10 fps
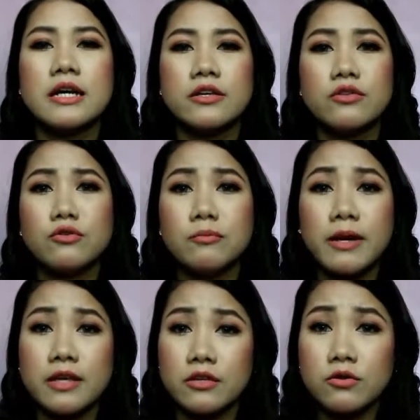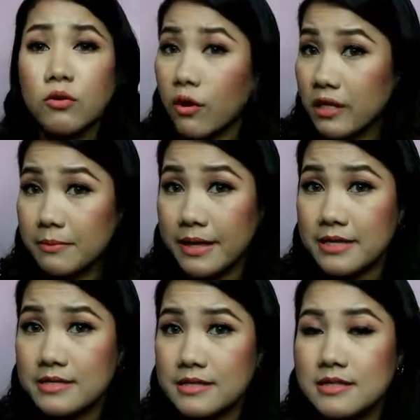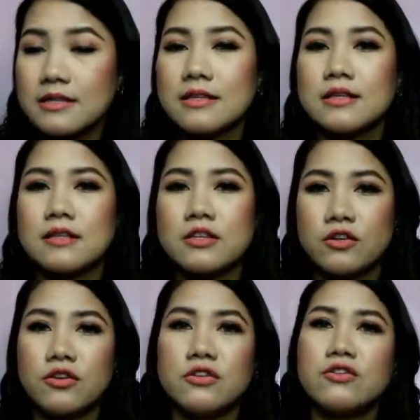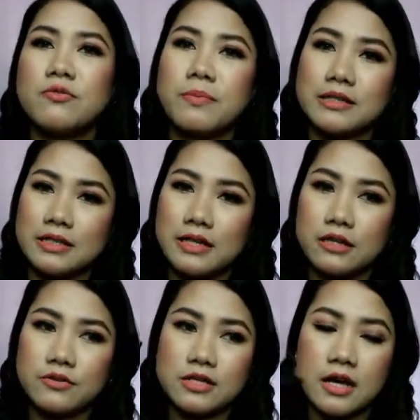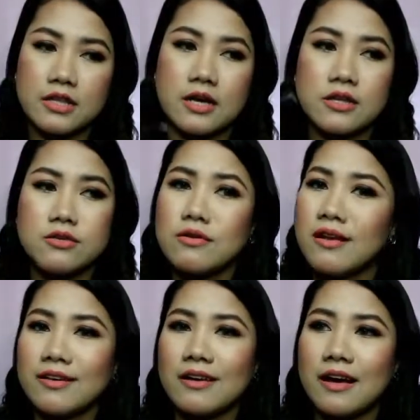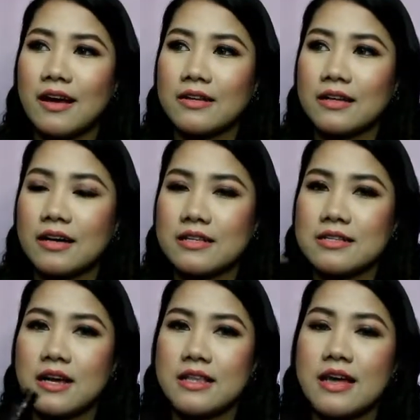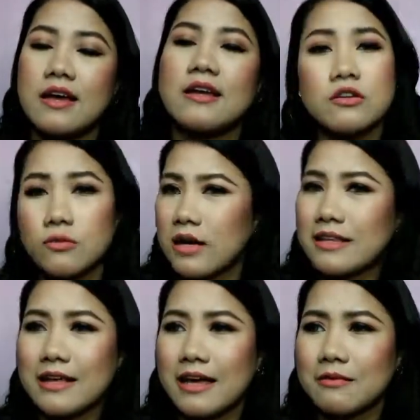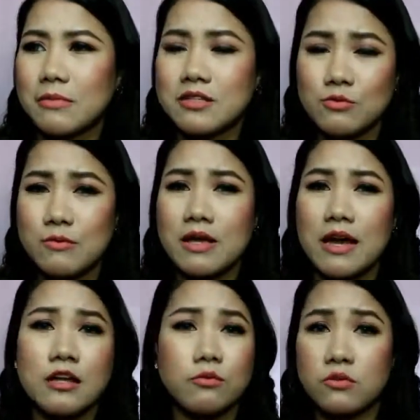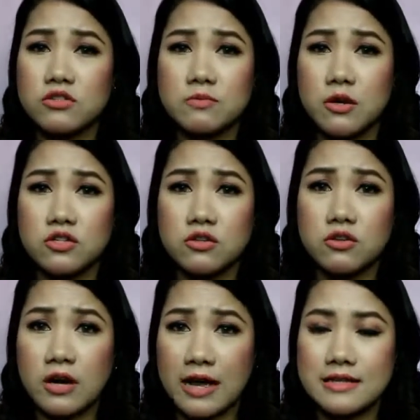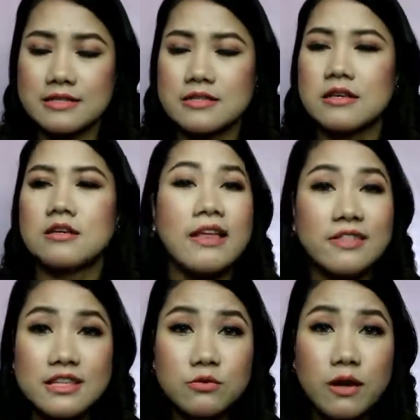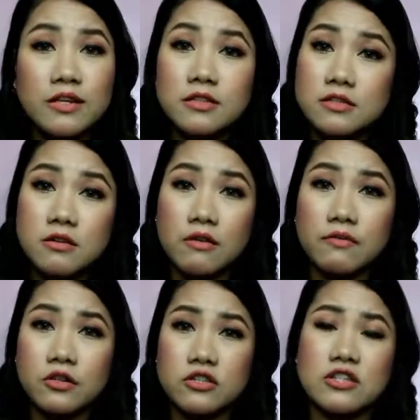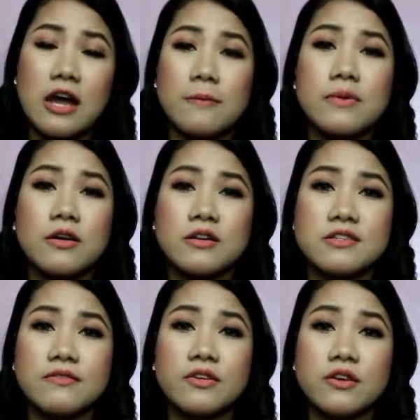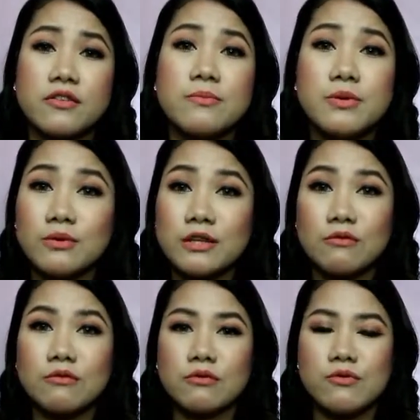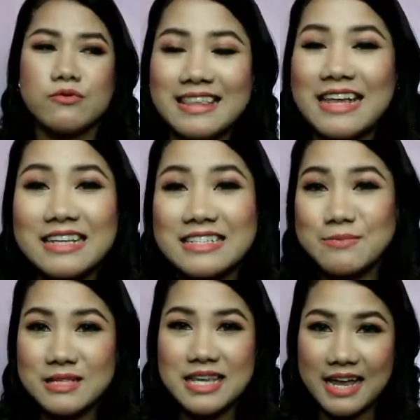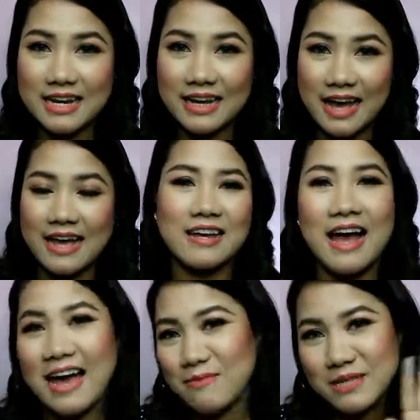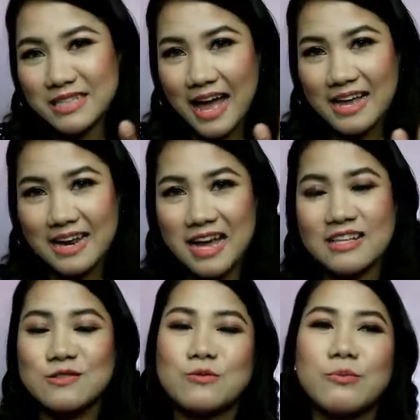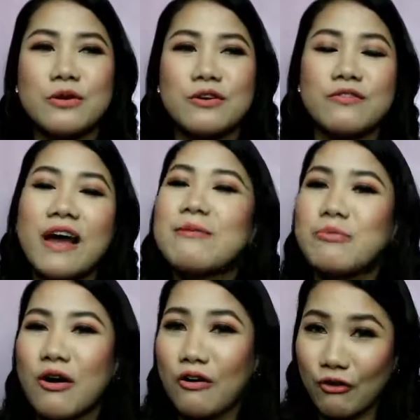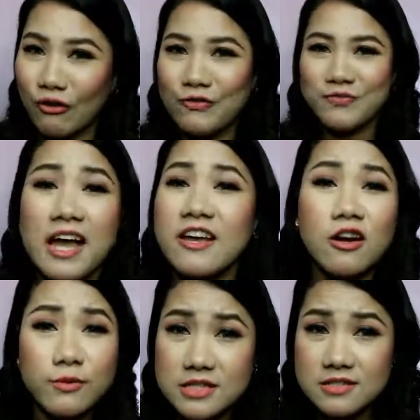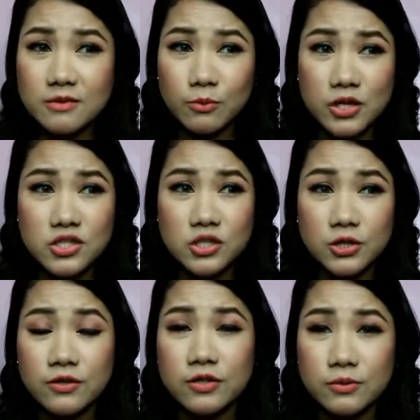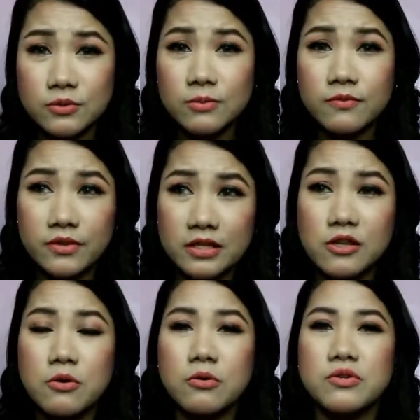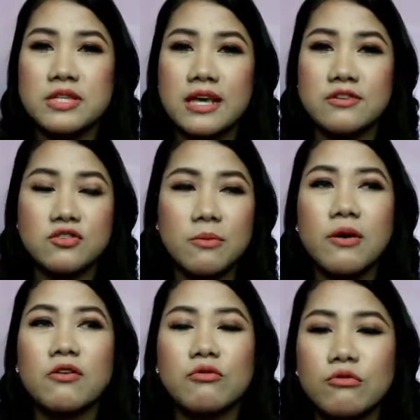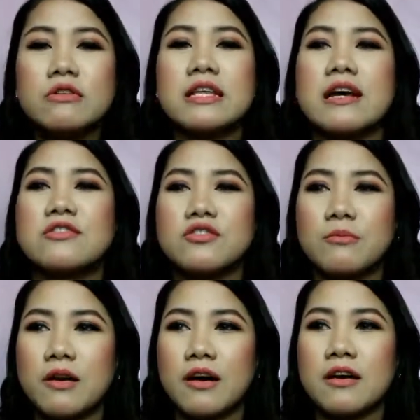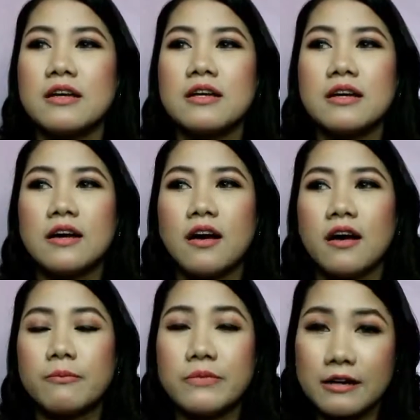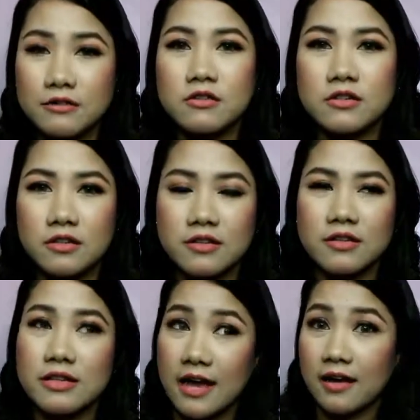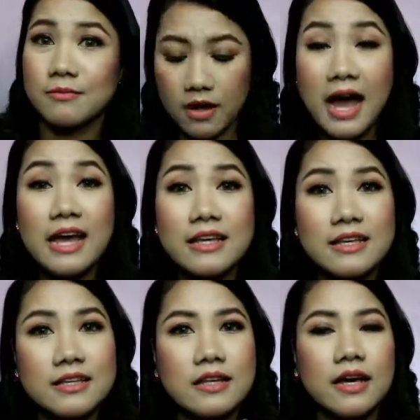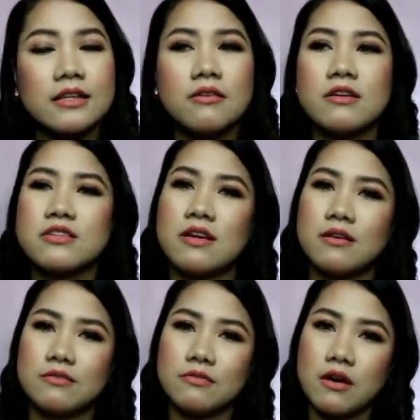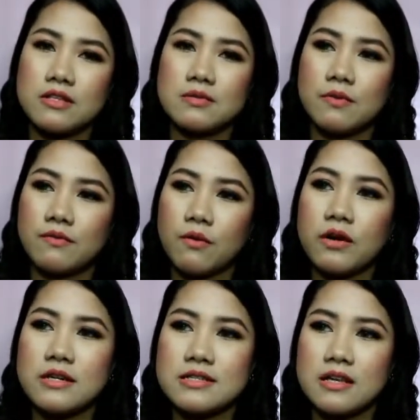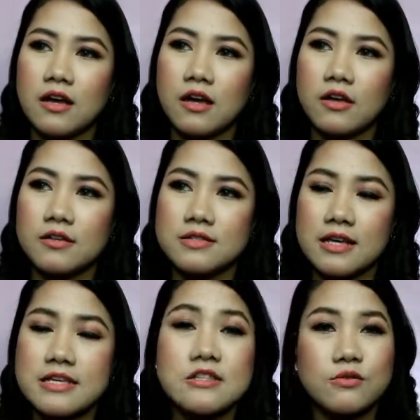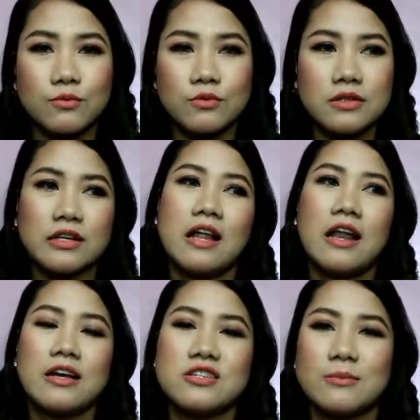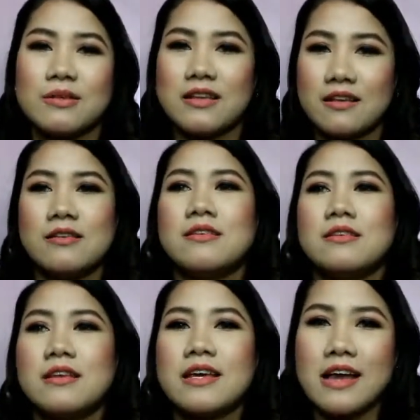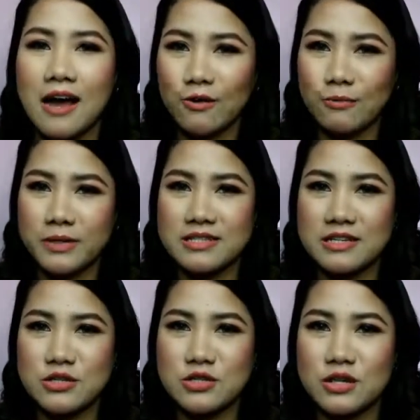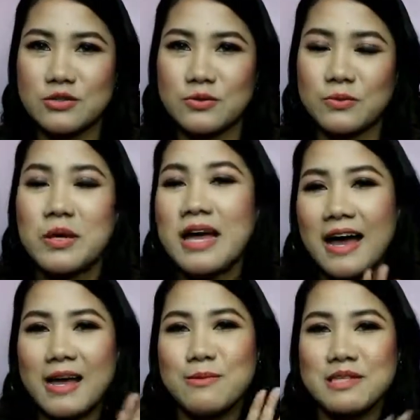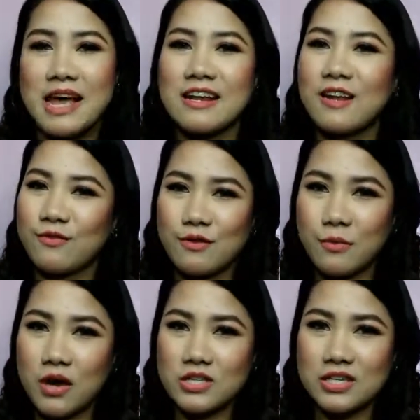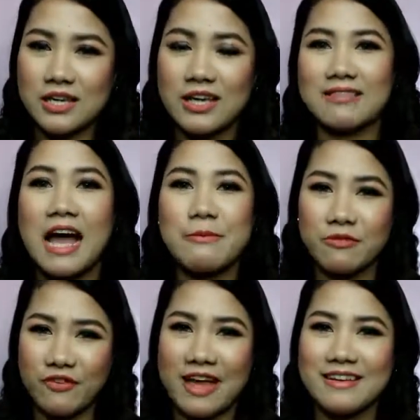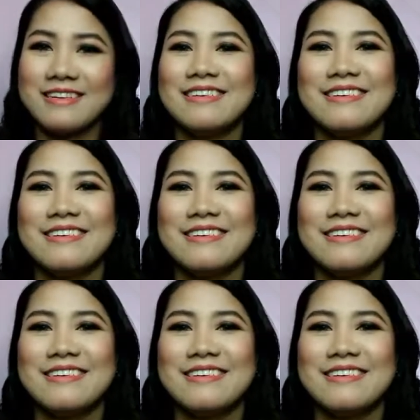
Yung, may, yung oil-based yun, yun yung pangtanggal ko sa kanya. Yun lang yung nakakatanggal sa kanya. You can wear it kahit mag-swimming ka, it won't smudge on your eyes. And this one, na-discover ko siya because of another beauty guru. That is Miss Anna Kai. Hi, Miss Anna! Super fan po ako. So, I always watch her YouTube videos and sobrang cool niya, sobrang um, down-to-earth niya. Ay! Nakita ko na siya once before sa, sa Eastwood. Naglalakad siya, but then, nahiya akong pansinin siya. So, hi Miss Anna if you're watching. I'm a fan.